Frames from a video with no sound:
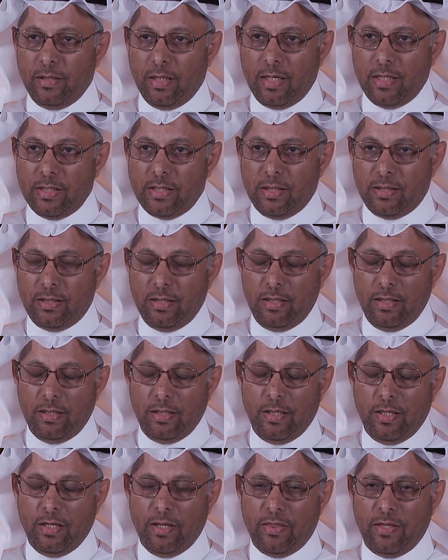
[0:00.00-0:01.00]
دراسة
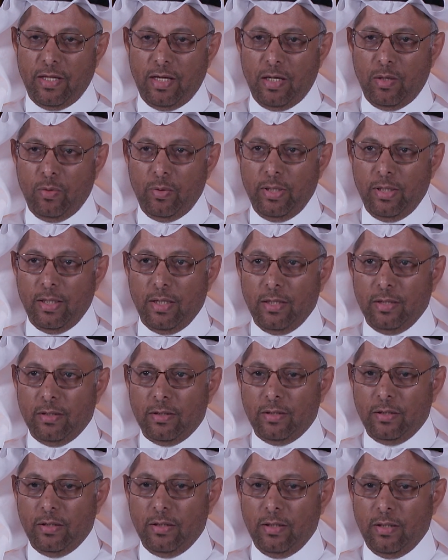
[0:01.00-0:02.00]
الثانوية
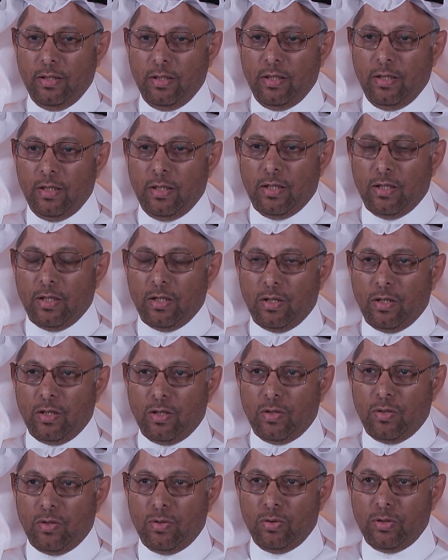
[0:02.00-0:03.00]

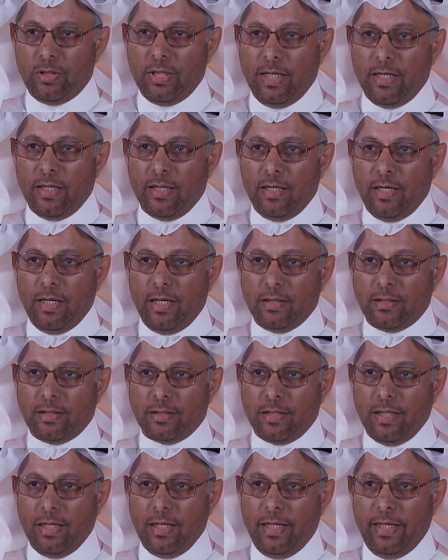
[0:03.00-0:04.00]
كنت أيضا
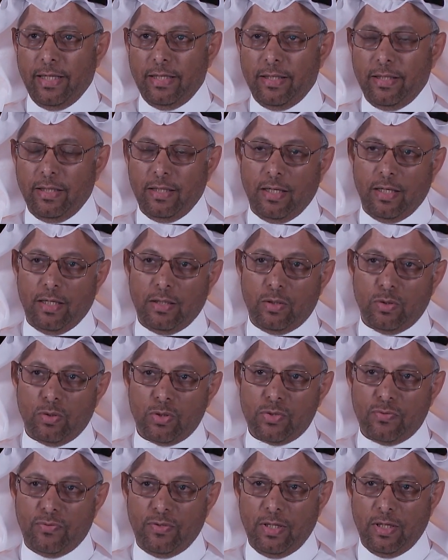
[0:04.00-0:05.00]
أتطلع أني
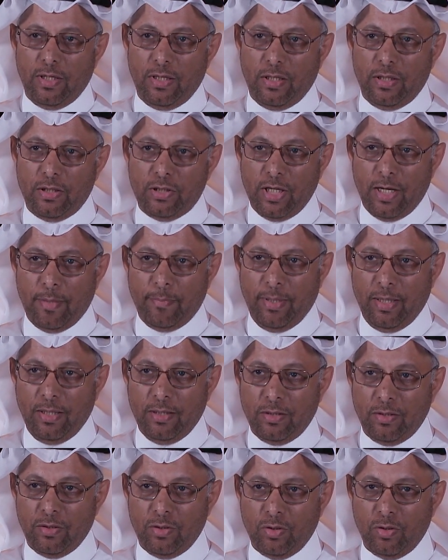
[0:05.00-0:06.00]
أدرس في الجامعة
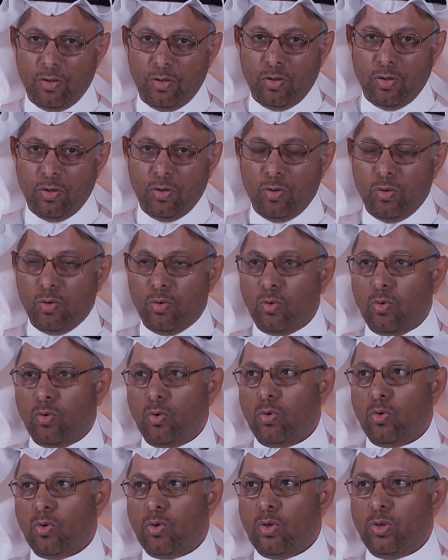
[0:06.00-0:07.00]

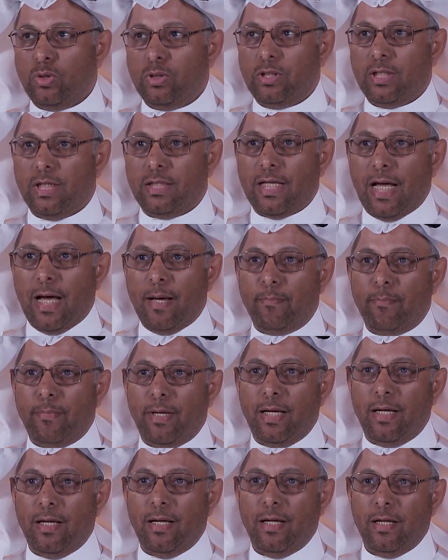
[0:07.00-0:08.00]
وكنت
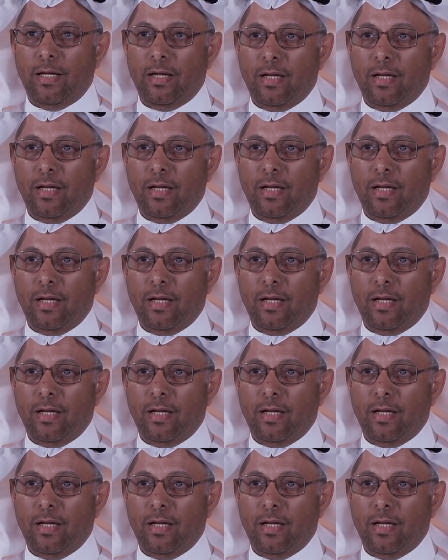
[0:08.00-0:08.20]
أتأمل